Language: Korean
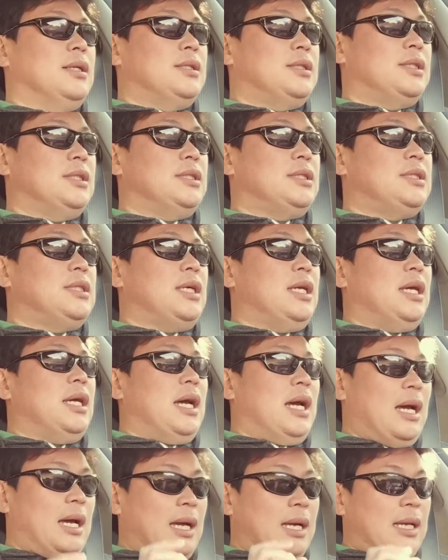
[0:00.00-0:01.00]
실제
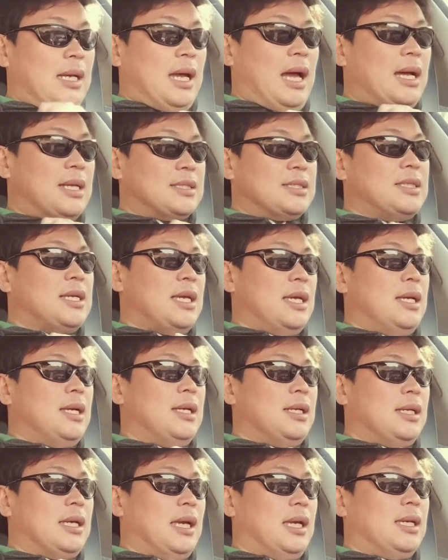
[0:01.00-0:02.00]

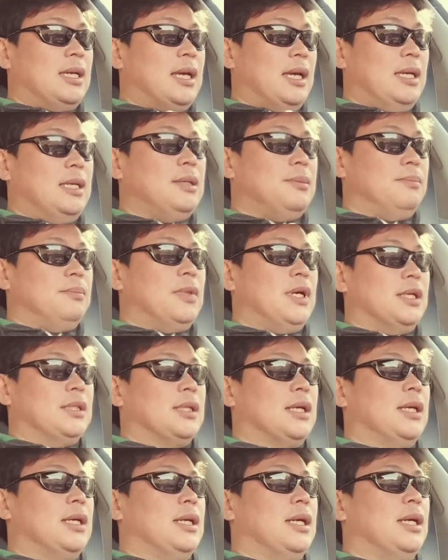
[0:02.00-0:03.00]
학생
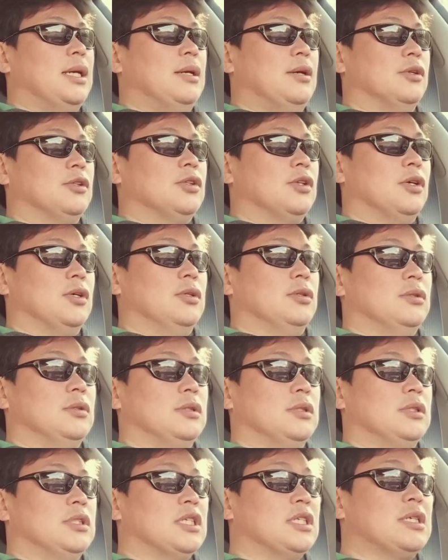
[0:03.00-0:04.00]
개개인마다의
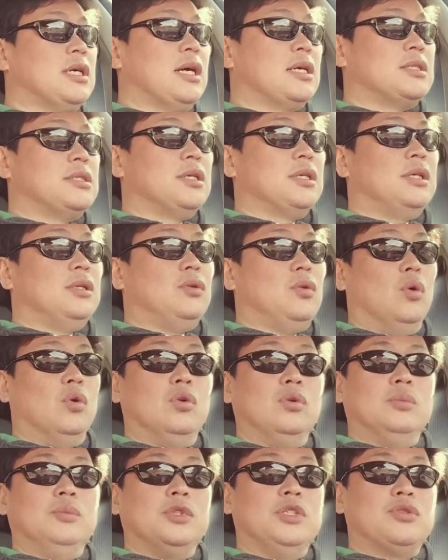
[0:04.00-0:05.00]
어떤 즉각적인
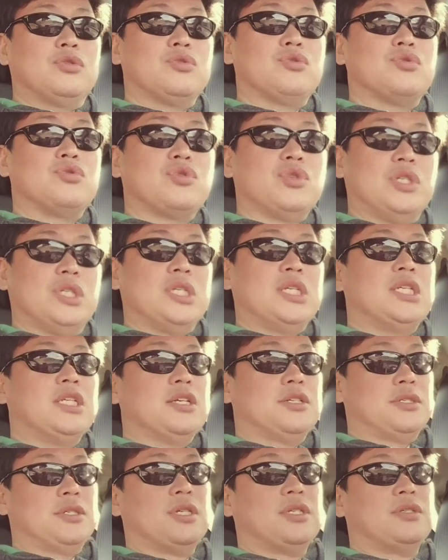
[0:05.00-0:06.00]
도움을 줄 수 있는
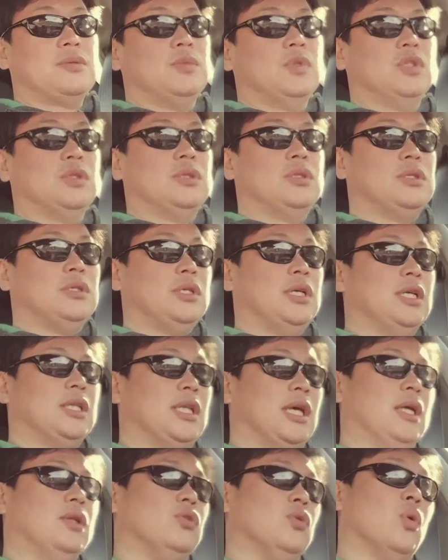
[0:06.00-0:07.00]
어세스먼트에
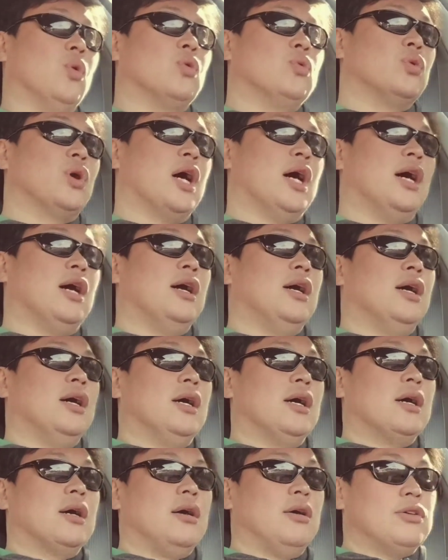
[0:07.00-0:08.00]
대한 요구가
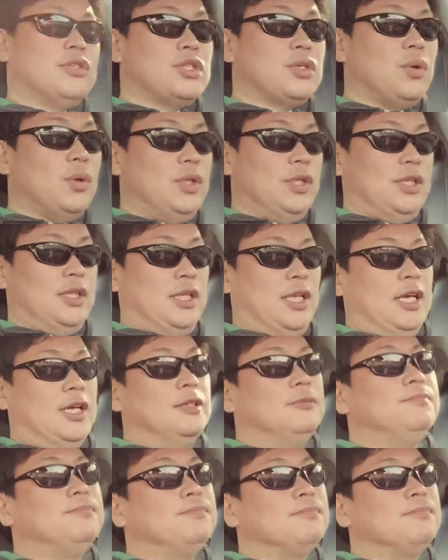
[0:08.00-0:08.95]
커지고 있는데